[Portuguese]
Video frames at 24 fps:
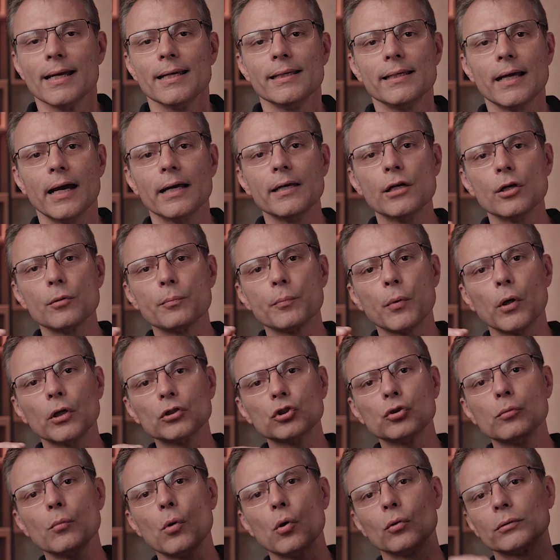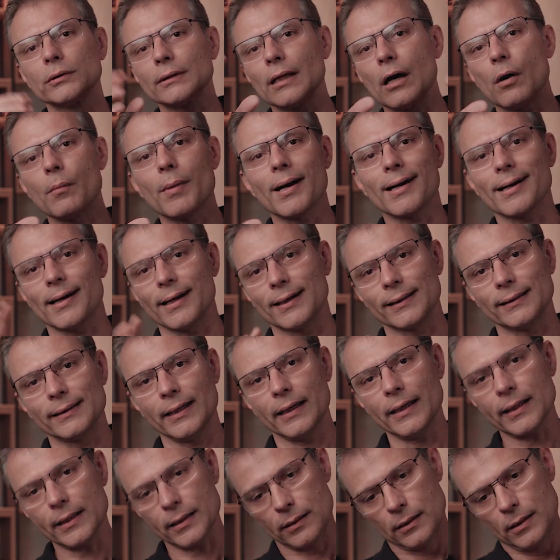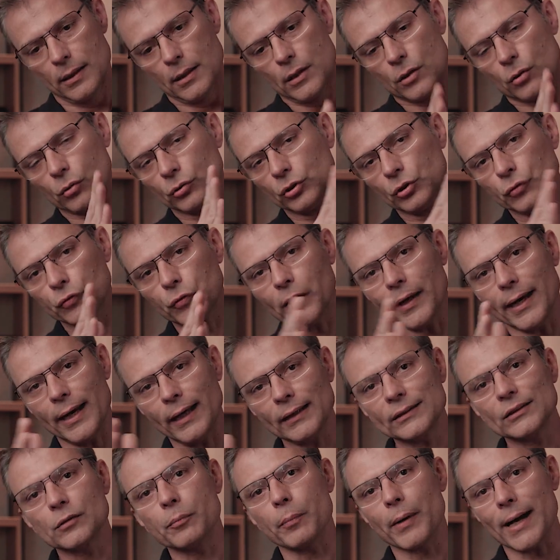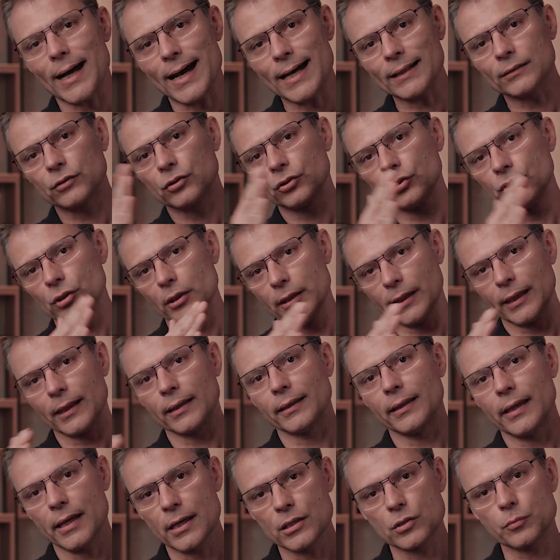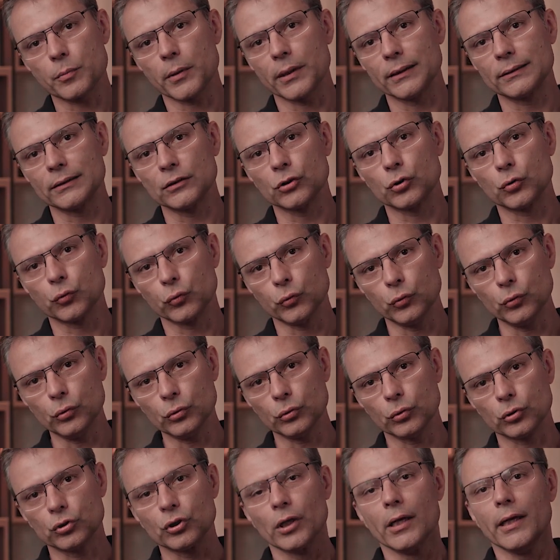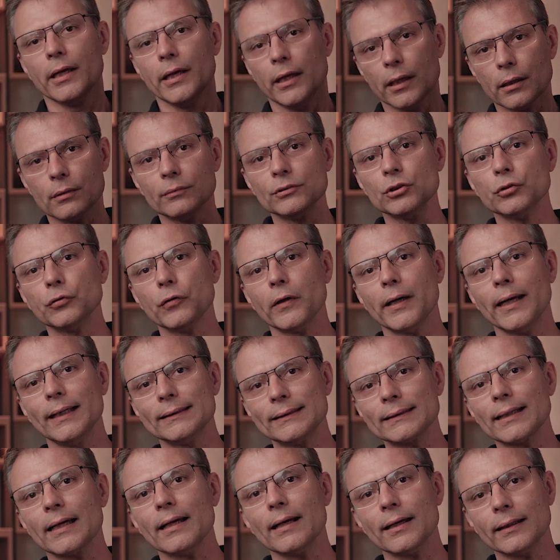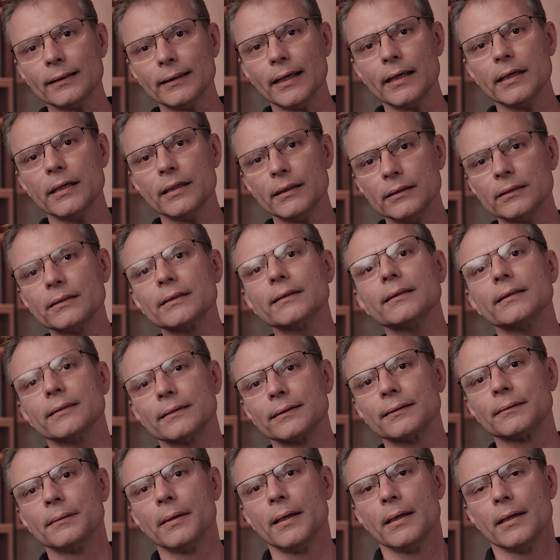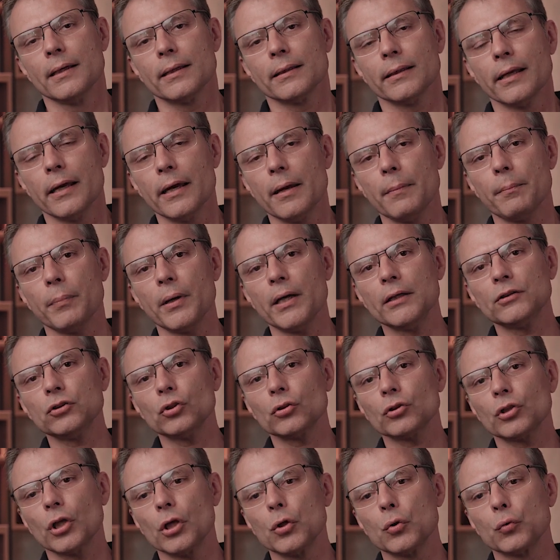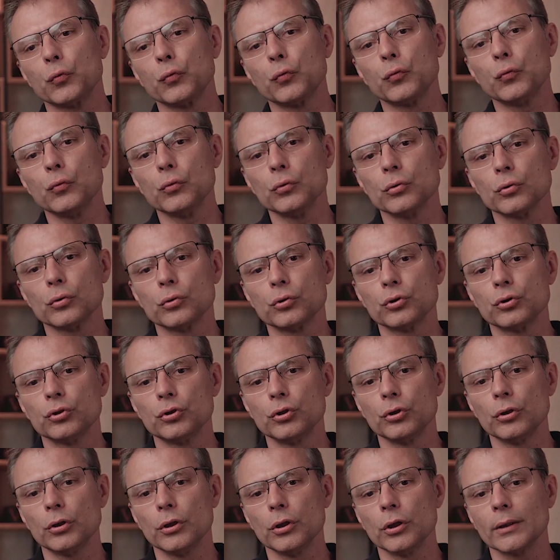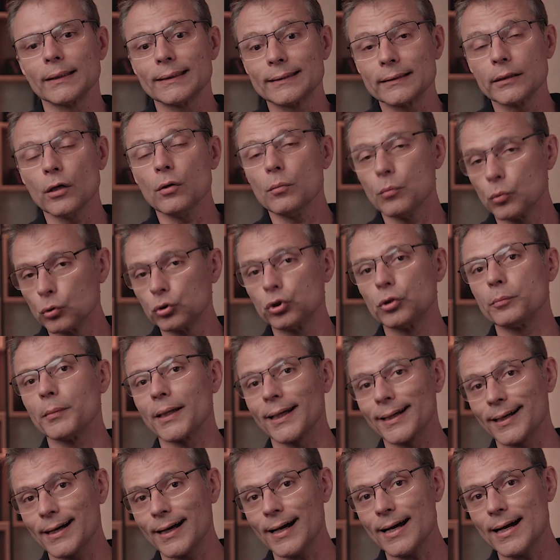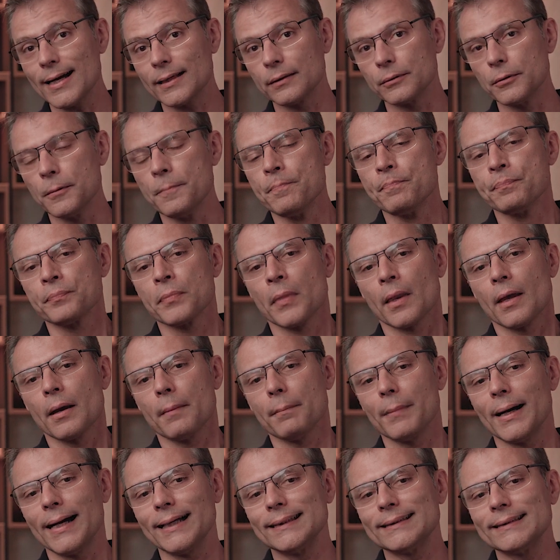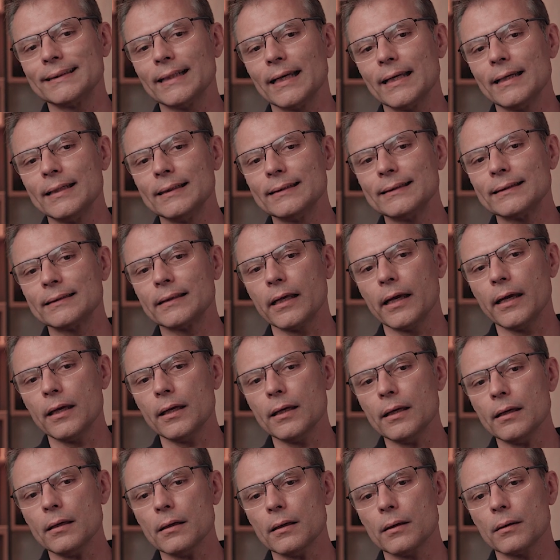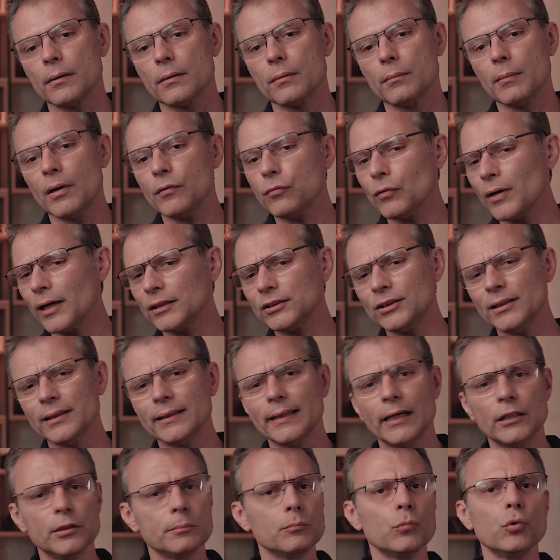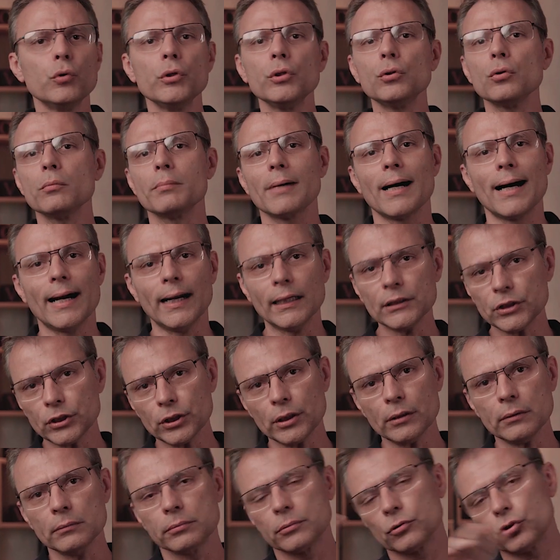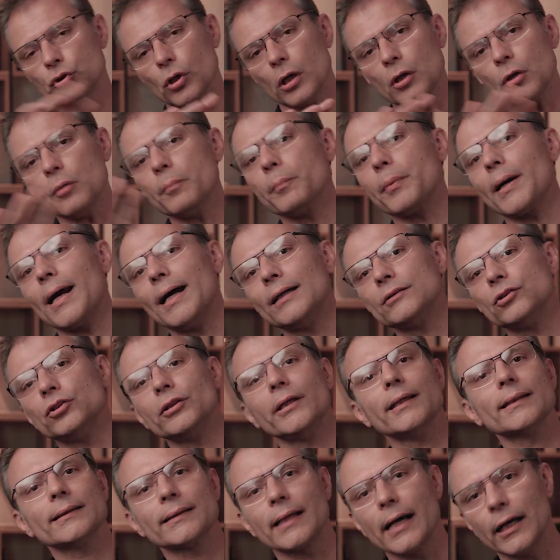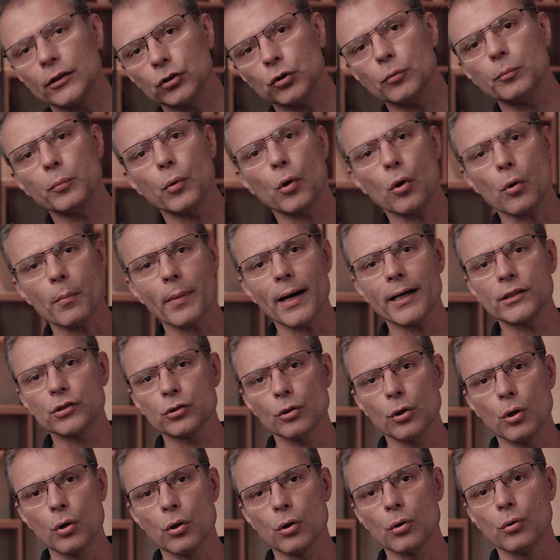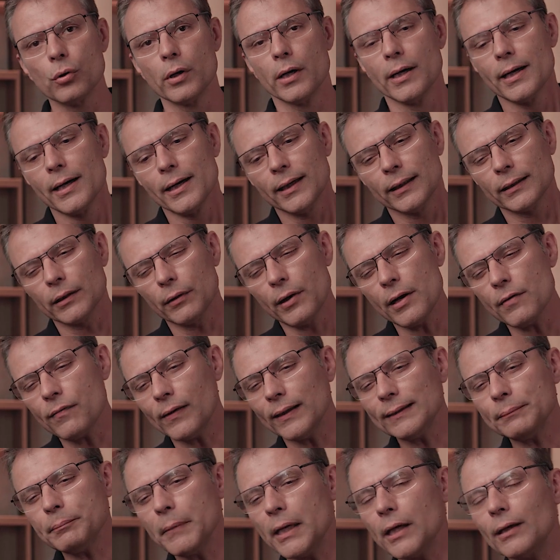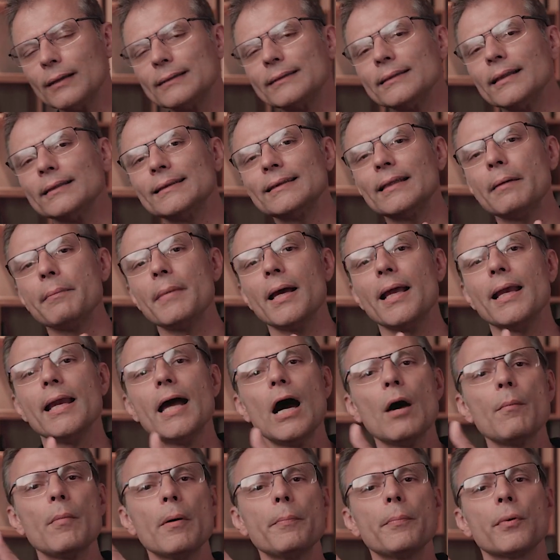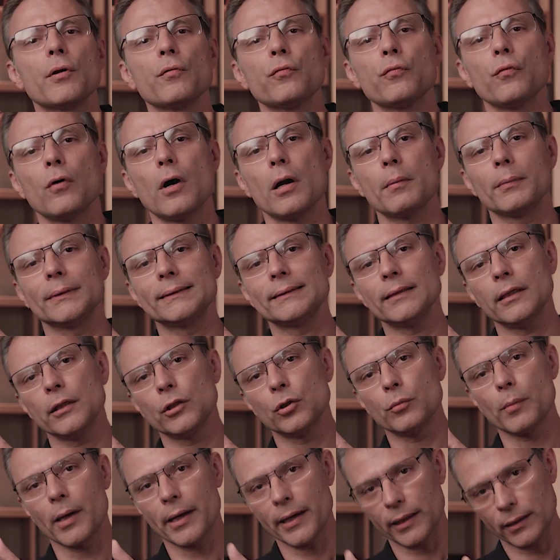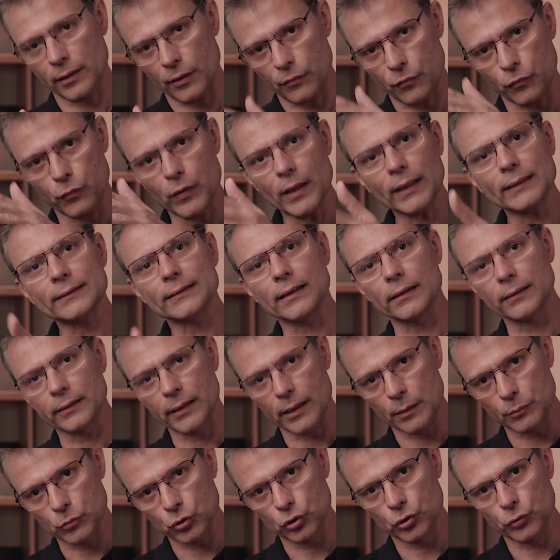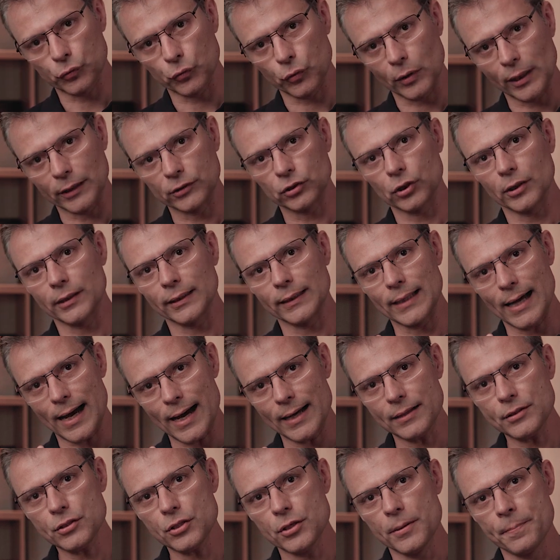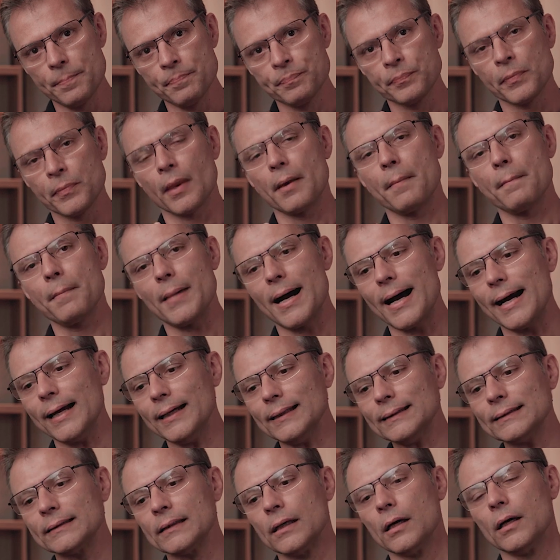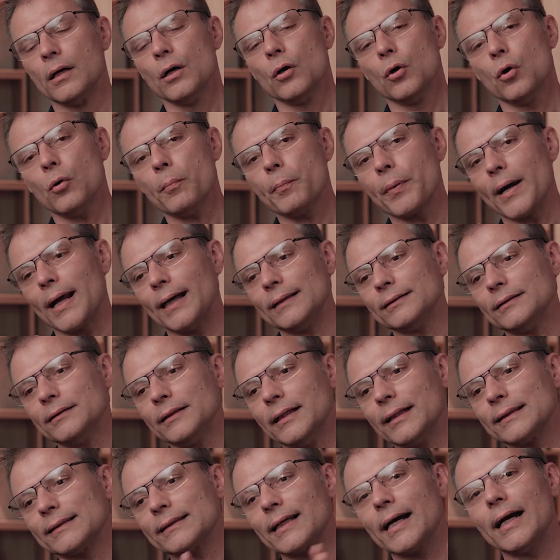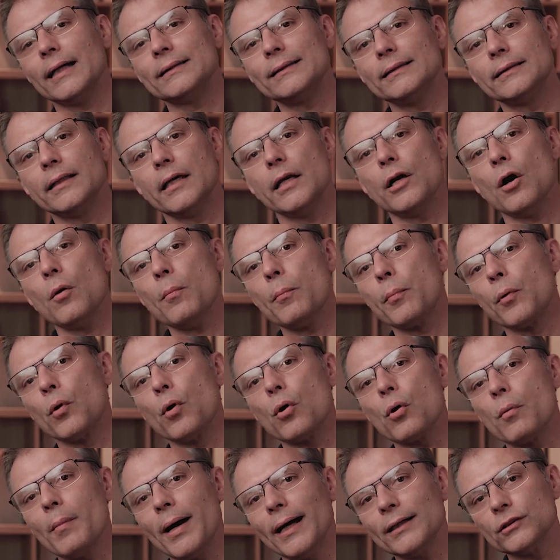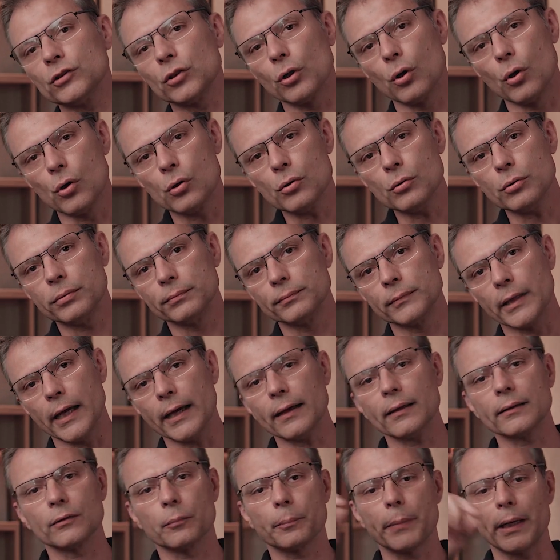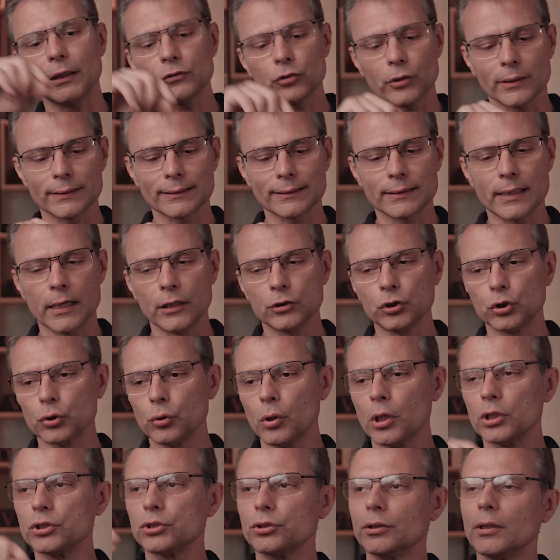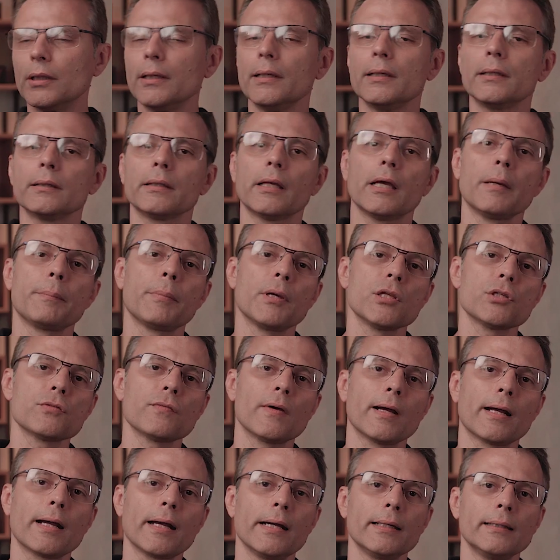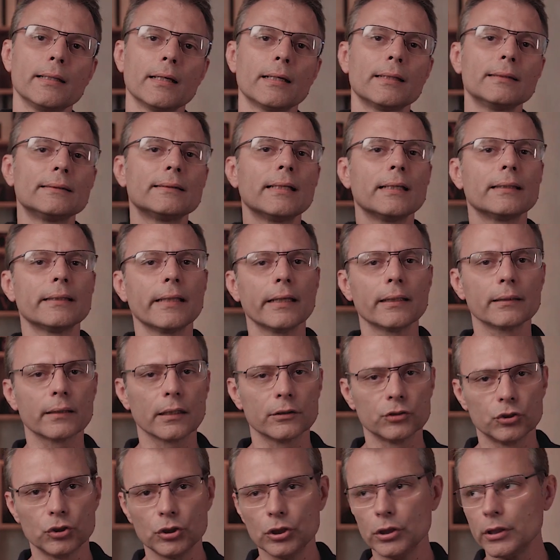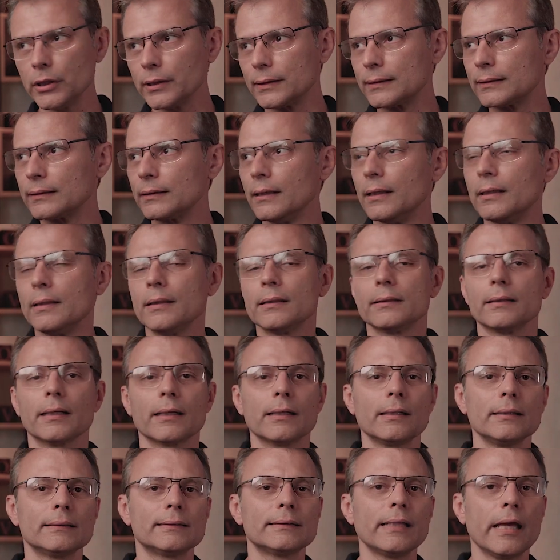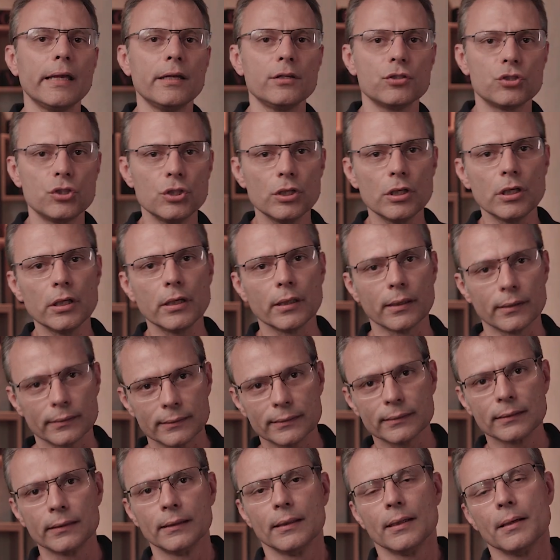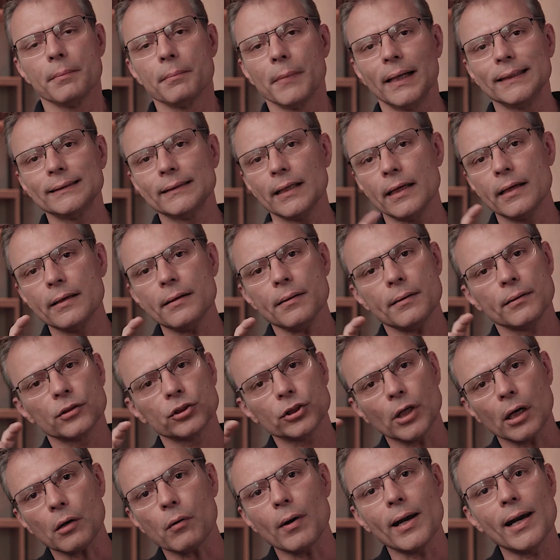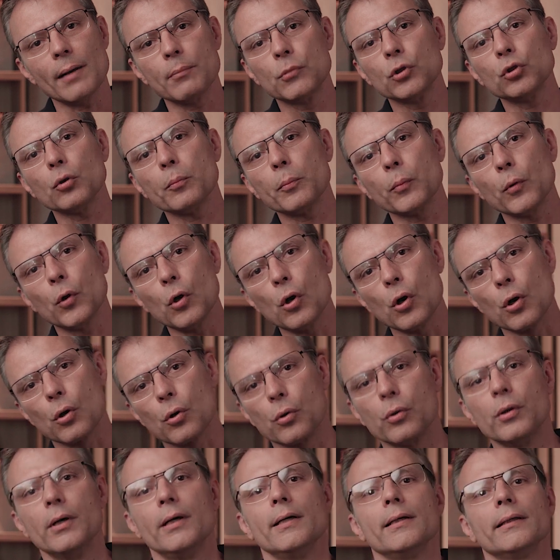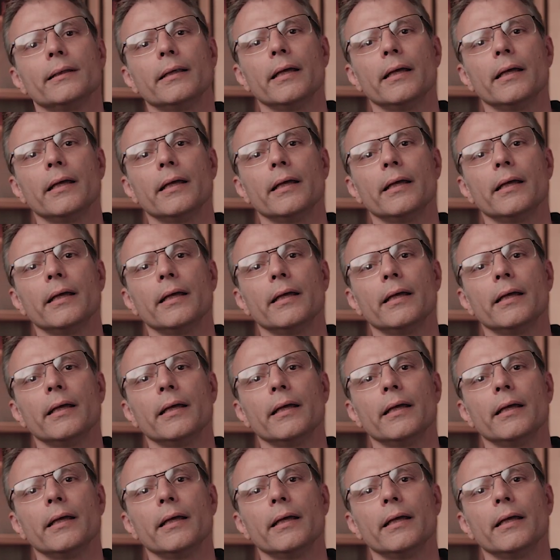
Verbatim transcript: E aí eu posso montar uma carteira com diferentes prazos de liquidez para esses fundos e com diferentes características. De repente eu tenho fundos de que são multimercado, mas eles têm uma volatilidade muito baixa, só que um prazo de resgate um pouco mais longo. Então ele vai meio que se assemelhar a uma performance ele, de uma renda fixa em termos de volatilidade, mas o prazo de resgate dele é um pouco mais longo, né? Eu peço resgate hoje, de repente vai cair daqui 70 dias, daqui 100 dias, mas ele chacoalha muito pouco.